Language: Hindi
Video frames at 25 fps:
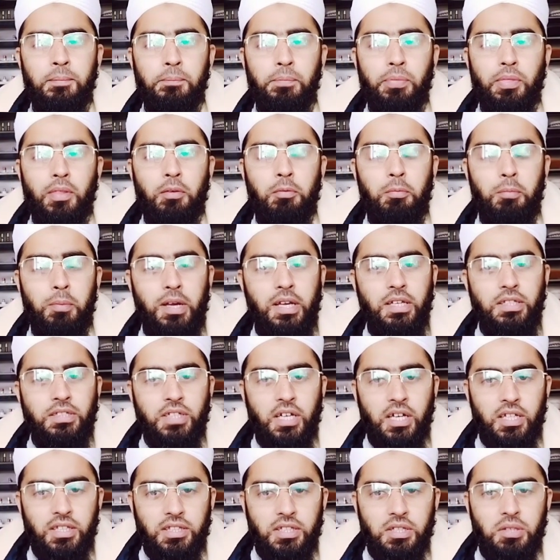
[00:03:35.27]
हमारा
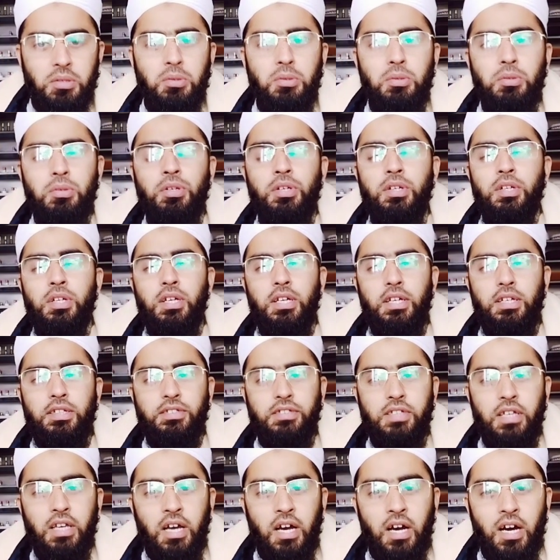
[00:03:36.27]
जानते हो
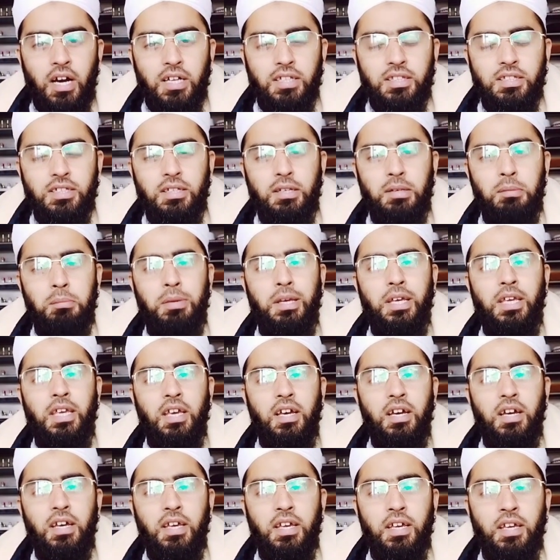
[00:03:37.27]
इसके हाथ में
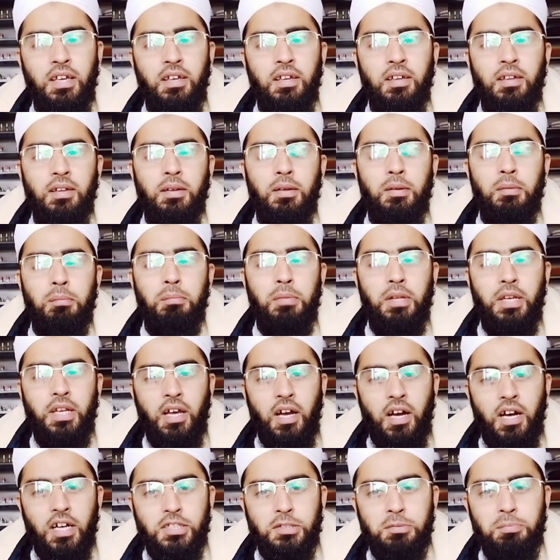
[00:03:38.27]
क्या है मेरे
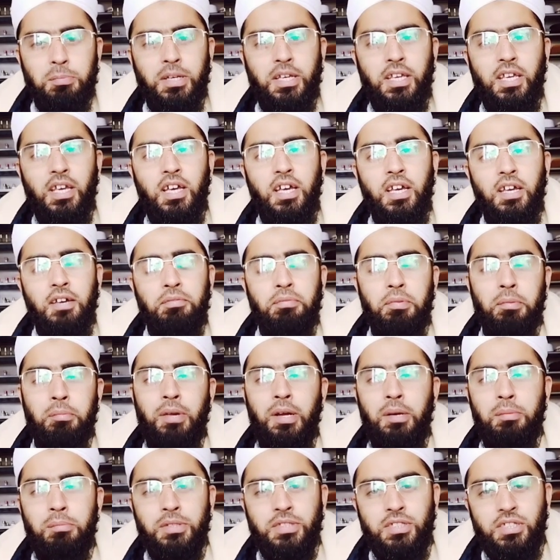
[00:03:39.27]
हाथ में क्या है
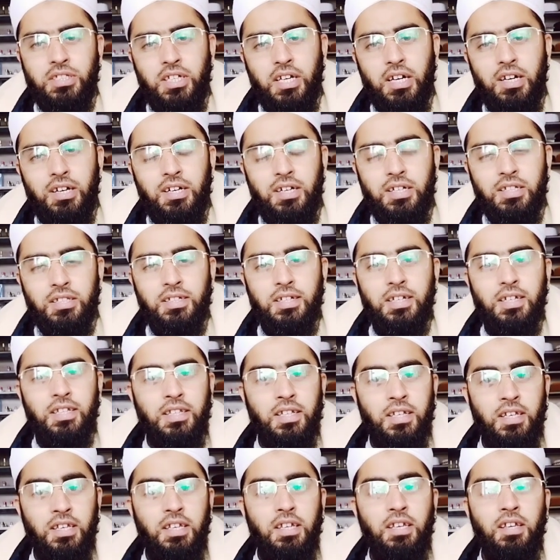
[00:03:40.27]
फरमाया बच्ची का हाथ का
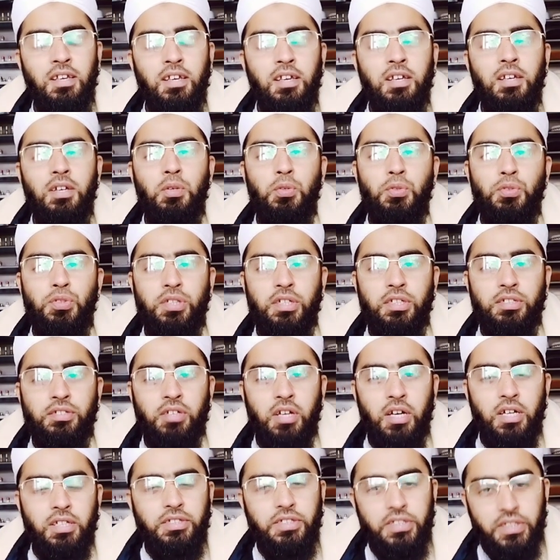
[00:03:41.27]
नहीं उसके
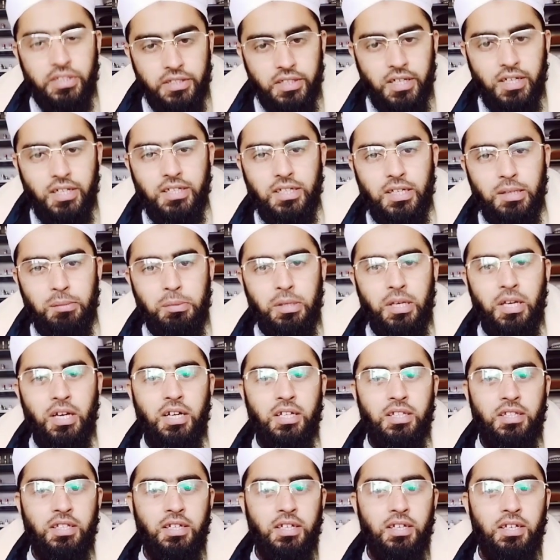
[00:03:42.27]
साथ शैतान का भी
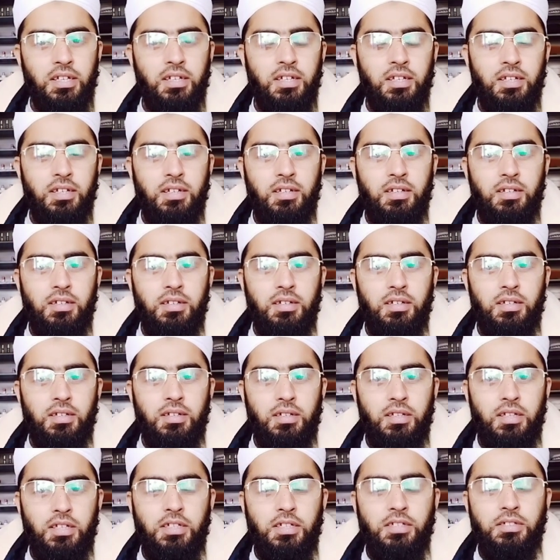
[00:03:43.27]
हाथ है
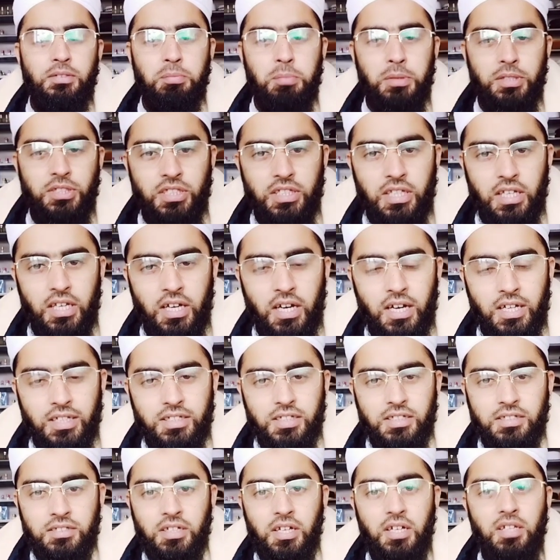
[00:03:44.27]
इस बच्ची के हाथ
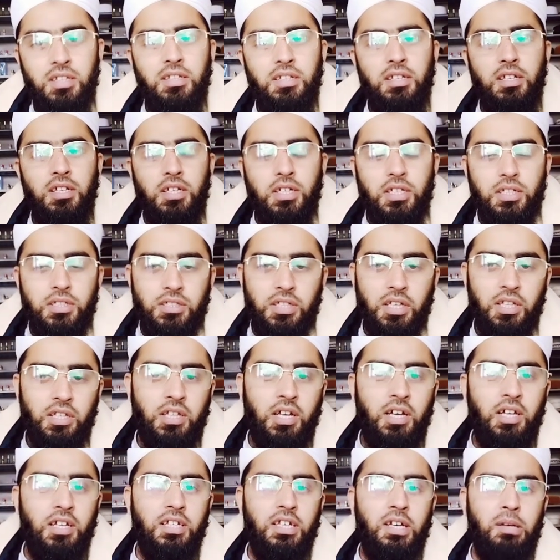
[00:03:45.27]
के साथ
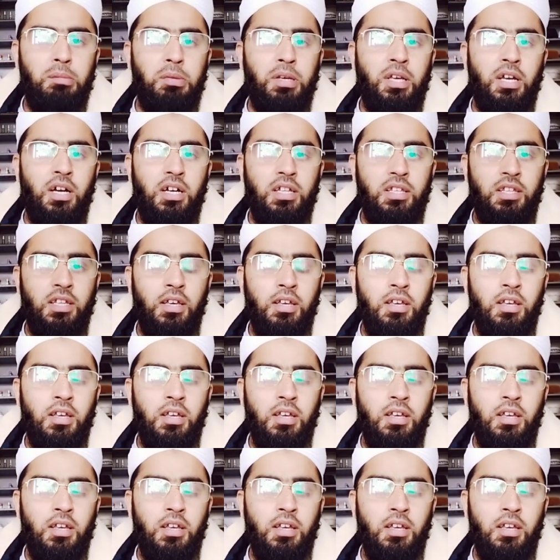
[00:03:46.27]
शैतान का भी हाथ है